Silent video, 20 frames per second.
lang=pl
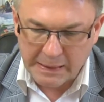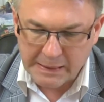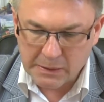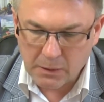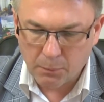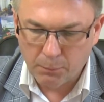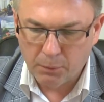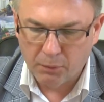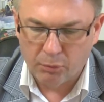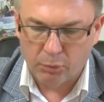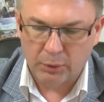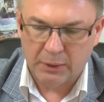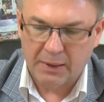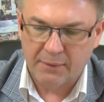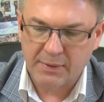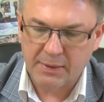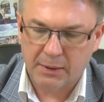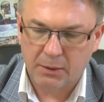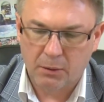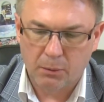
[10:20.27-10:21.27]
zdobył
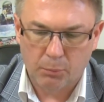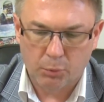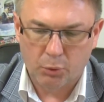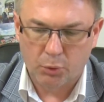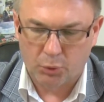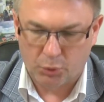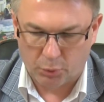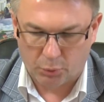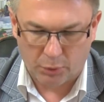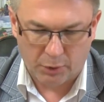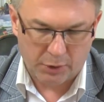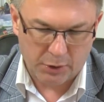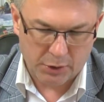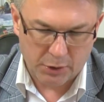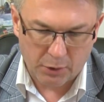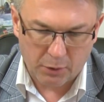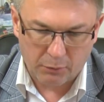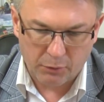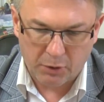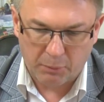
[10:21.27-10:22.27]
Włodawski Dom Kultury,
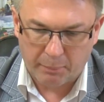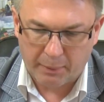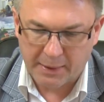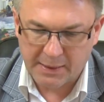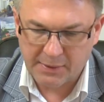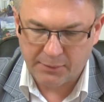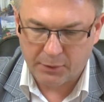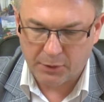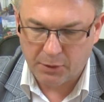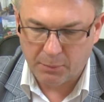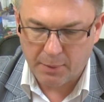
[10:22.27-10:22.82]
Szanowni Państwo.